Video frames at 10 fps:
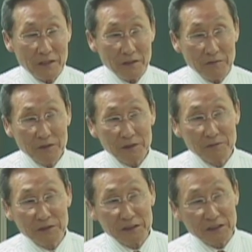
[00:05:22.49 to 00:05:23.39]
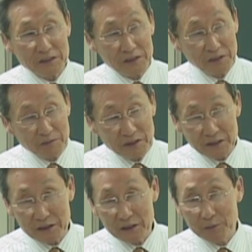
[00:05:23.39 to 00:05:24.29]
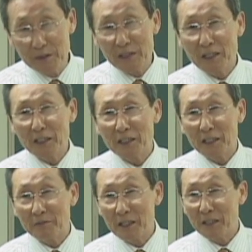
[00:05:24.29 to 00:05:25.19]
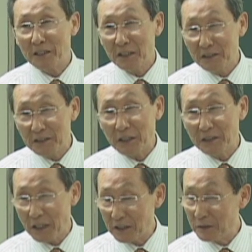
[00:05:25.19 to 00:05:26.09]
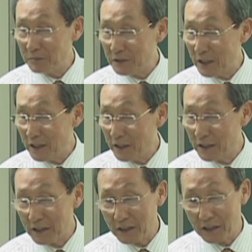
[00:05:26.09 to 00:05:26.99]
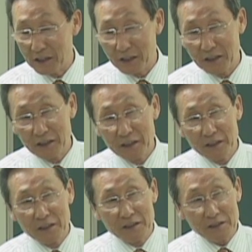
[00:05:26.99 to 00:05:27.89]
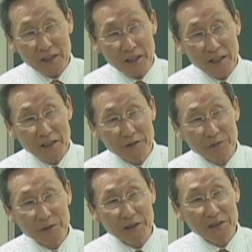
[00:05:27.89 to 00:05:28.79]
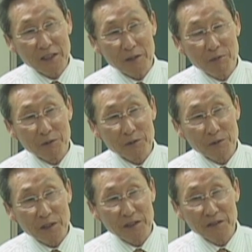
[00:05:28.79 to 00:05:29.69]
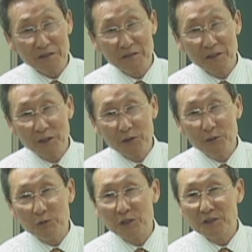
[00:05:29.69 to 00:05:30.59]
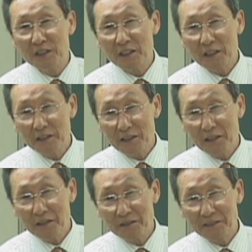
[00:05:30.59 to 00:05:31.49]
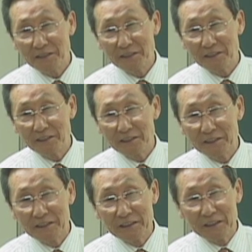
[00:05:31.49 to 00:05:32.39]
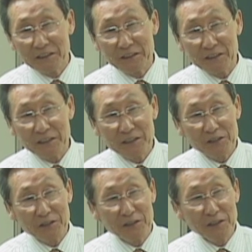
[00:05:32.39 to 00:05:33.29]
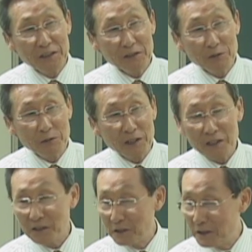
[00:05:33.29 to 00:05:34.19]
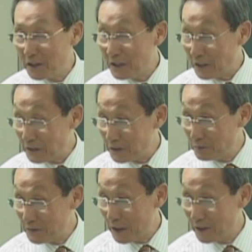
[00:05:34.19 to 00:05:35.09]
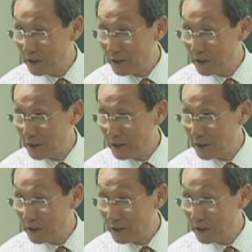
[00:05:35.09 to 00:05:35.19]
참 여러분 이제 정말 깊이 생각해봐야 될, 될 단계입니다. 자, 우리 세포 속에는 유전자가 있다. 거기에 전기가 통해 클릭이 되는 겁니다.